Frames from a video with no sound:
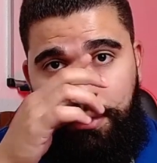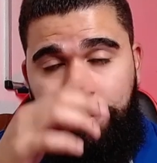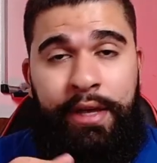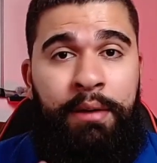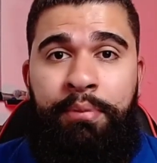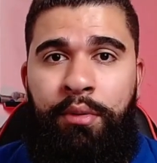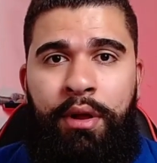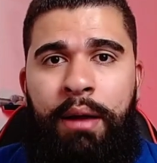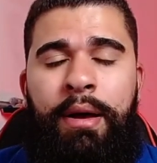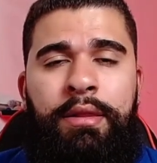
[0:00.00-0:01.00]
consegue
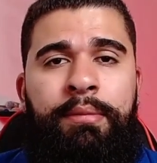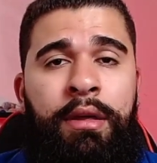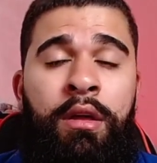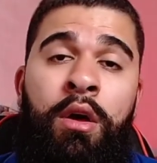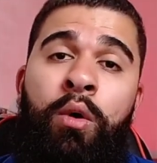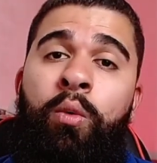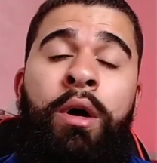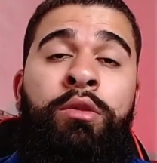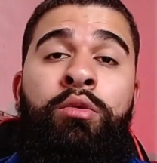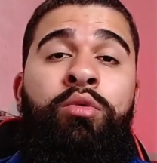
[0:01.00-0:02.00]
programar também
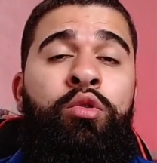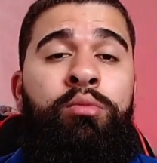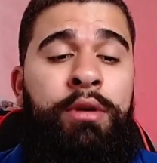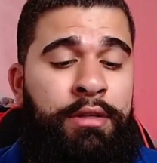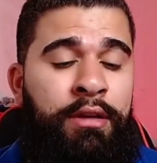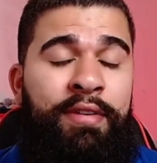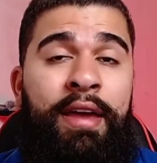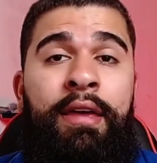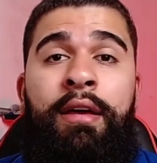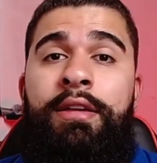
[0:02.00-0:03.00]
quanto todo mês ele
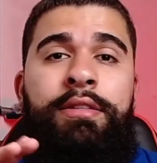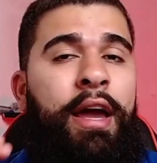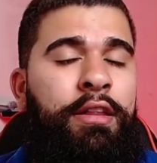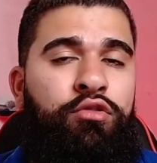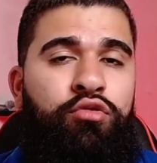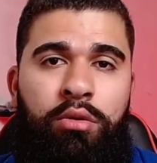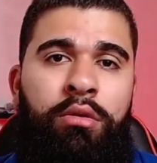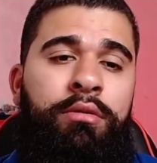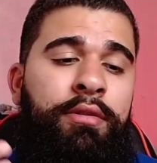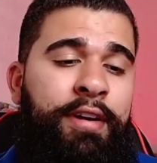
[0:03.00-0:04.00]
vai sair da sua
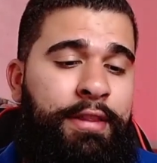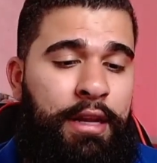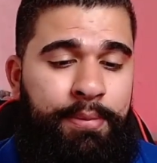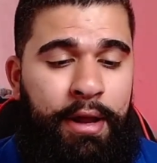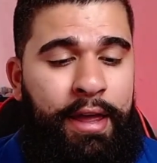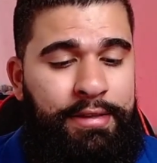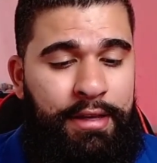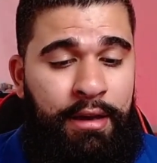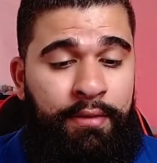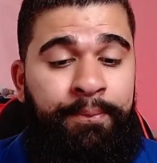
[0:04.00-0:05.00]
conta e vai entrar para a
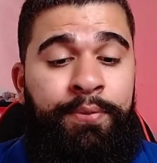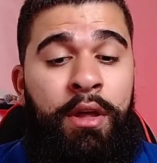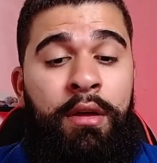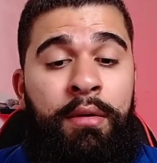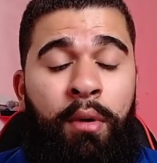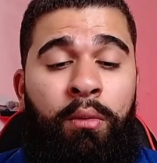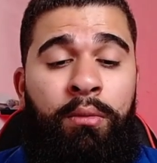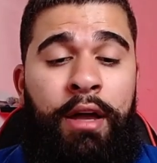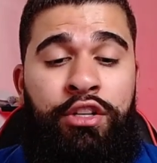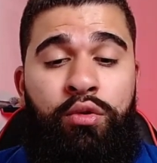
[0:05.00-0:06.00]
reserva. Bom,
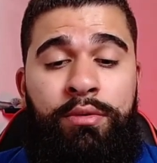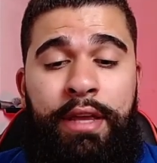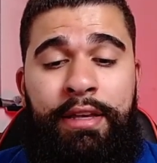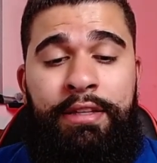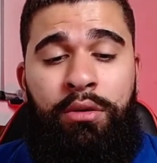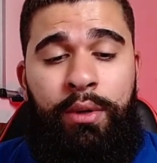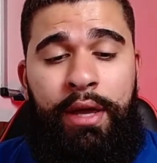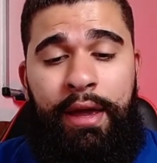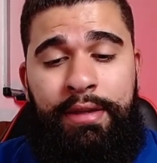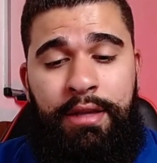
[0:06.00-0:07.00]
a gente consegue excluir
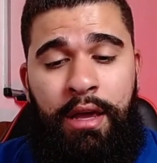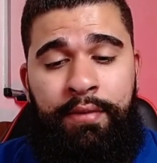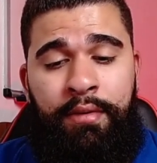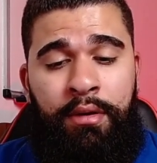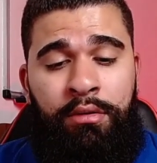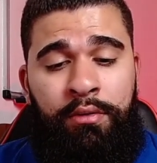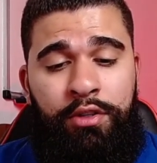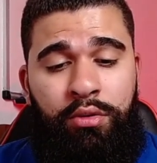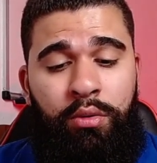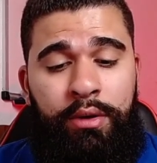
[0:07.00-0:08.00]
a reserva, eu não vou
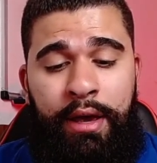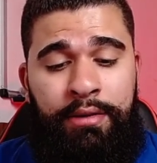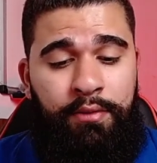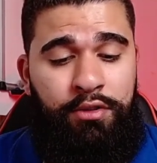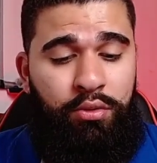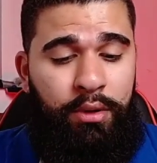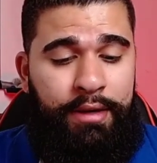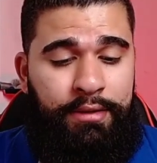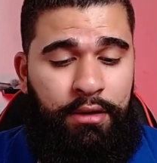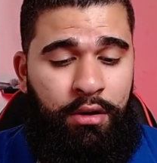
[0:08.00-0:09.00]
excluir essa, eu vou excluir
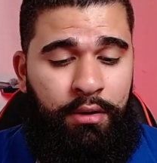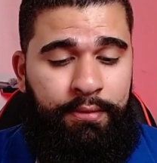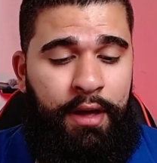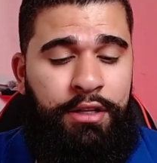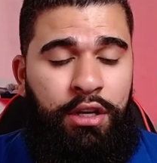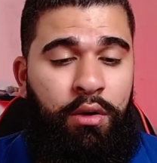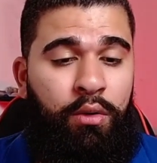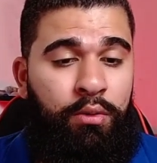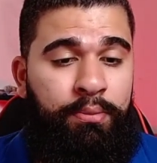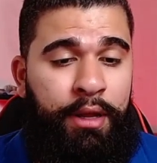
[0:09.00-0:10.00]
essa aqui, ó, viagem
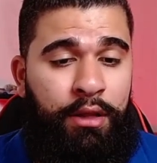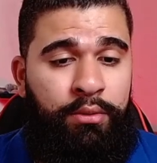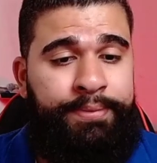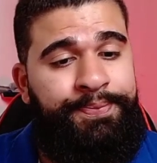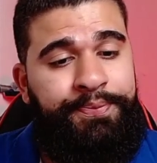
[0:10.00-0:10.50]
Ouro Preto.